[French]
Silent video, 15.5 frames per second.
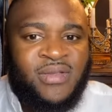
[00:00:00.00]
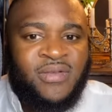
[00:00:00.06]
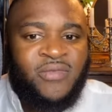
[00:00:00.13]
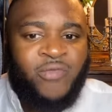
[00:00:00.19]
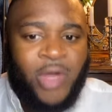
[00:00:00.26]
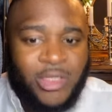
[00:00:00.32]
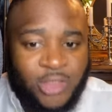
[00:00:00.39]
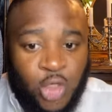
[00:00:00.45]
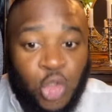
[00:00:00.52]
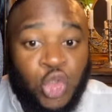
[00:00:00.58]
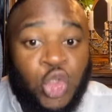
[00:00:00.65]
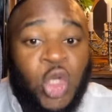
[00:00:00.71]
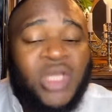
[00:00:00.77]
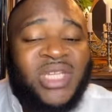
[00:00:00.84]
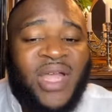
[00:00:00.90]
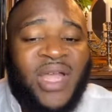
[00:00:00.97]
Parce que
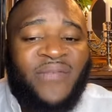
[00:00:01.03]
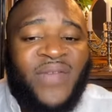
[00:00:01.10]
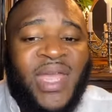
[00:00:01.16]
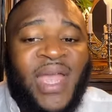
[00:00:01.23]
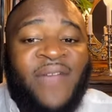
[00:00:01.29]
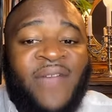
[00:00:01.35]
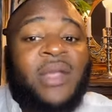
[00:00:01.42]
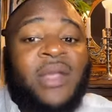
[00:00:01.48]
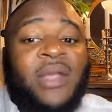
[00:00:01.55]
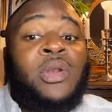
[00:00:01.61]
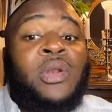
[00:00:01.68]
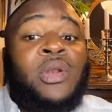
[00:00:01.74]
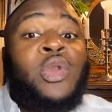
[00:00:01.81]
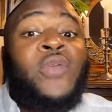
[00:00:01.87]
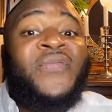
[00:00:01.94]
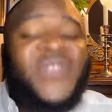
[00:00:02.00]
Dieu travaille avec
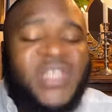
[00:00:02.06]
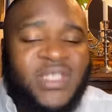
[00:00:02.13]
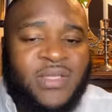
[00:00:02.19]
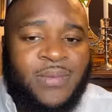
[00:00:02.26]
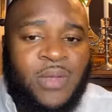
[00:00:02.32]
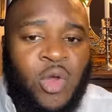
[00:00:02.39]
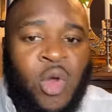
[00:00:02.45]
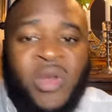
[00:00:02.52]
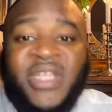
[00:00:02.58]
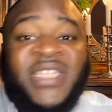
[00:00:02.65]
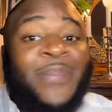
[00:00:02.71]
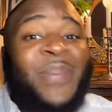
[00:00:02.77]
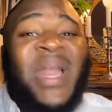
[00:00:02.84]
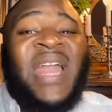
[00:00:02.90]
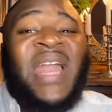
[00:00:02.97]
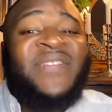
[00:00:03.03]
le fils. On ne dit
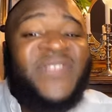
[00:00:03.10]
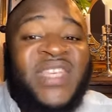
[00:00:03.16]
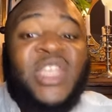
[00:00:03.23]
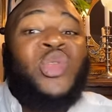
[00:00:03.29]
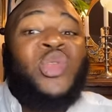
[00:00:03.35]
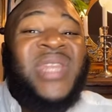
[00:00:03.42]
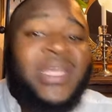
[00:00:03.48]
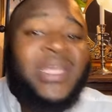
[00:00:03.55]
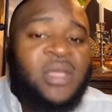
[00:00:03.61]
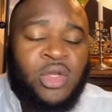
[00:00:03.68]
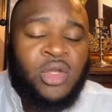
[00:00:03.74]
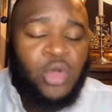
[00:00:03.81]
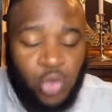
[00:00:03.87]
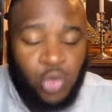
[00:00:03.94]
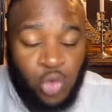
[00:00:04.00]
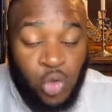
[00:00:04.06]
pas la fille unique,
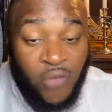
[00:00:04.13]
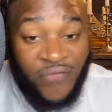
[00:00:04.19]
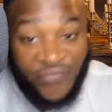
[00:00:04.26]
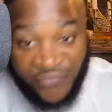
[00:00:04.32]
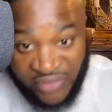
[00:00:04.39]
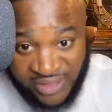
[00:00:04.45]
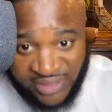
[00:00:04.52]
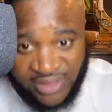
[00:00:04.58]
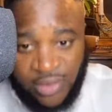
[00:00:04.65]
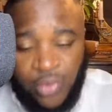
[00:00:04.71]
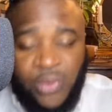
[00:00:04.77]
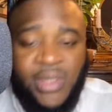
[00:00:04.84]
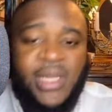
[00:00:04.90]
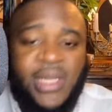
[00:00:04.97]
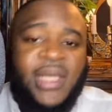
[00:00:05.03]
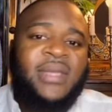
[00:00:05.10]
le fils
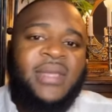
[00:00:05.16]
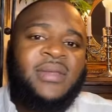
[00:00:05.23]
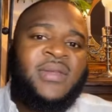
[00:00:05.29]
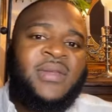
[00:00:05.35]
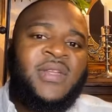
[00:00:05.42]
unique.